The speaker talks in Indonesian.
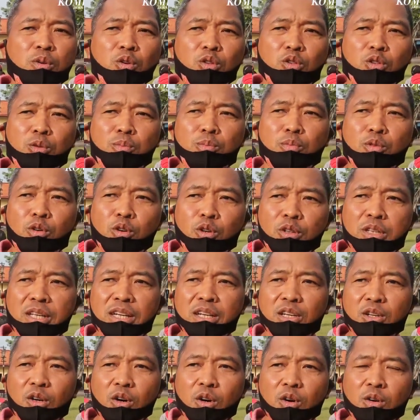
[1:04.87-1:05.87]
ya akhirnya
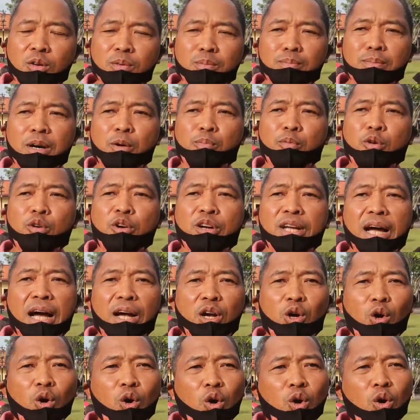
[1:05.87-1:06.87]
khususnya untuk menutup
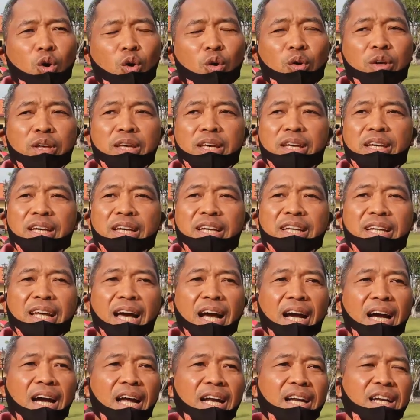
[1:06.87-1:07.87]
mulut, hidung
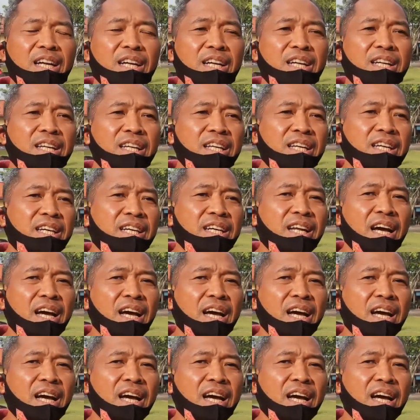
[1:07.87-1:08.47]
maupun dagu